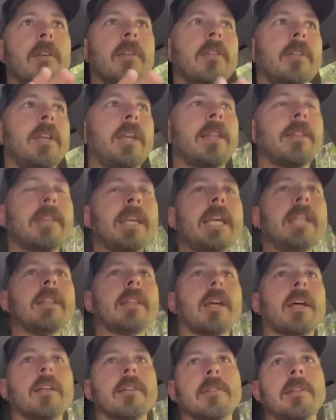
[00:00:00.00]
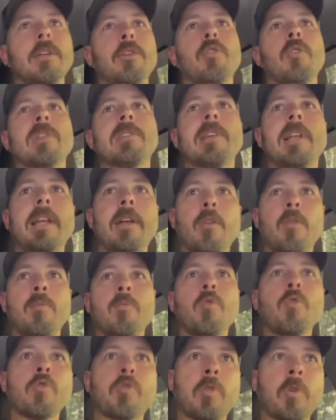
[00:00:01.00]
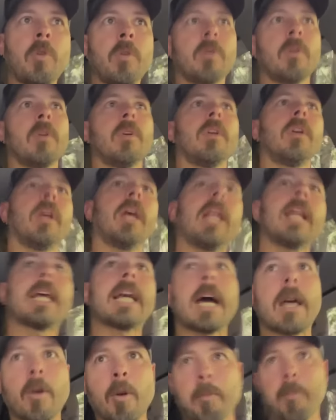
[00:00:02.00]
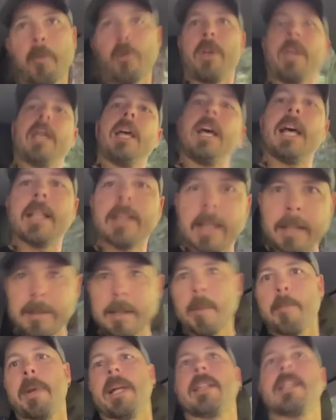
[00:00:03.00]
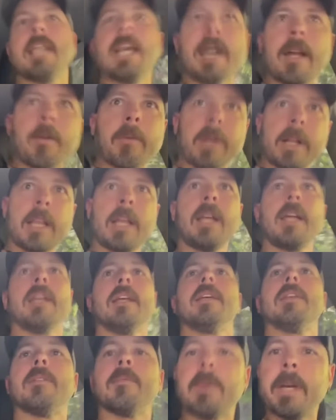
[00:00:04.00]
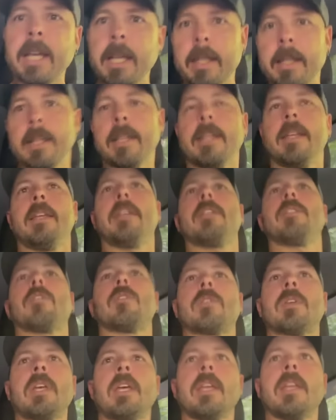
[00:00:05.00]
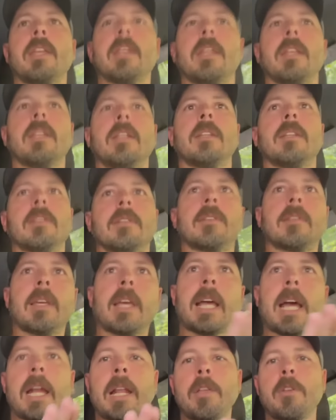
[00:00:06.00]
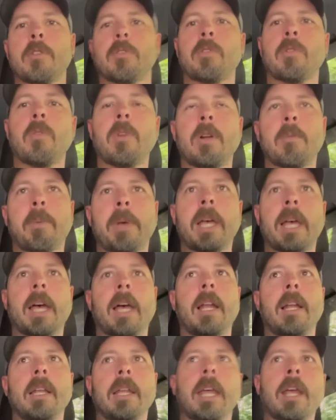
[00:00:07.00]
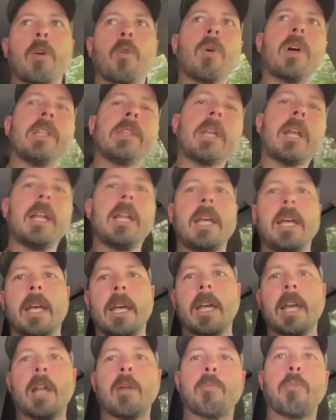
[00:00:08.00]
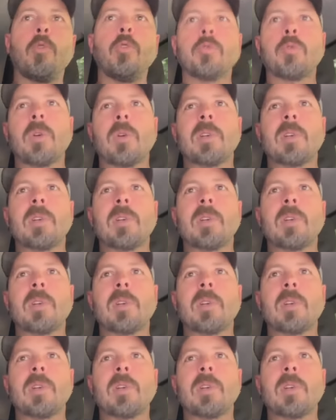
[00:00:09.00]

distinta. Si yo acelero mucho, el carro puede hasta zapatear, ¿verdad? ¿Ves? Entonces, sé cariñoso con el pedal, encuéntrale el punto